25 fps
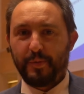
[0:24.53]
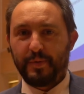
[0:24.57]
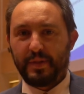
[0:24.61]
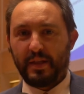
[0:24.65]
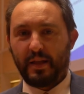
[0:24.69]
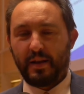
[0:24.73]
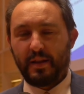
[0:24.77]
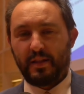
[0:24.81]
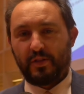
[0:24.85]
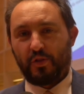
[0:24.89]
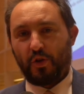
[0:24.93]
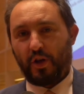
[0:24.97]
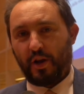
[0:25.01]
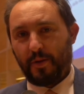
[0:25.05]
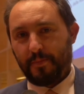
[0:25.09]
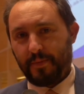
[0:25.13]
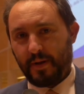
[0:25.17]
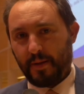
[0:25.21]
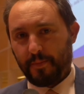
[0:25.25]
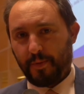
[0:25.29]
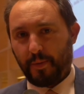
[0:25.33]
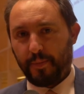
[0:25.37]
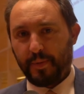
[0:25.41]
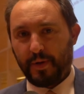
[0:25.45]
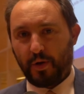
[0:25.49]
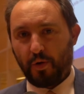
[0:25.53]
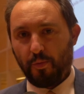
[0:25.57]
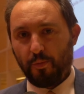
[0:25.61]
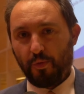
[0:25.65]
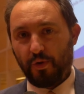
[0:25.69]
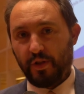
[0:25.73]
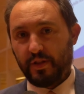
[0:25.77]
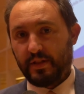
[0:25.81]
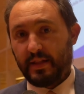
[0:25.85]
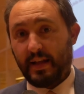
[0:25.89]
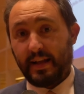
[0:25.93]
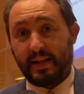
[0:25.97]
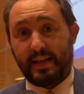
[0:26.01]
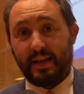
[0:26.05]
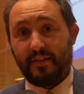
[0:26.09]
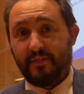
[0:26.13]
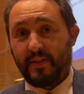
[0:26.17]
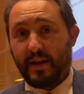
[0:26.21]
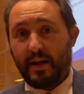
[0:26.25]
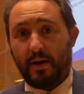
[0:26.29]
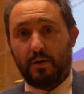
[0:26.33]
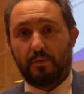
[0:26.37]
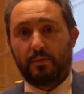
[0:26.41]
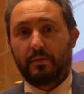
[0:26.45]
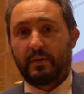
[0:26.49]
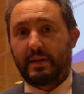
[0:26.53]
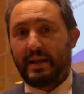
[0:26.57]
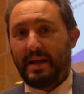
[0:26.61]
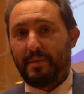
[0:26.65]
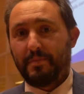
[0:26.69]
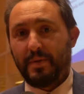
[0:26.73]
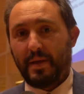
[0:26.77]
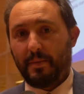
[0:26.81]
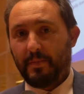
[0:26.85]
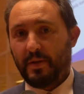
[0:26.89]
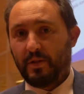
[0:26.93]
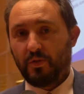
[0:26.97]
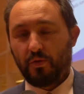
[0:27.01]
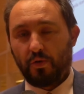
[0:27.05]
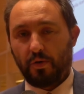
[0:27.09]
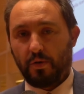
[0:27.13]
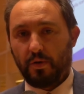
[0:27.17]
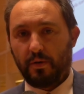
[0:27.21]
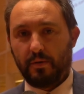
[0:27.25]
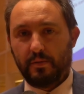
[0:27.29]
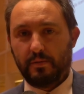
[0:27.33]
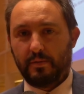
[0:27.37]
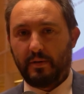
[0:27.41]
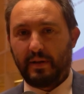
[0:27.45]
territorio e per la propria comunità che avrà un cambiamento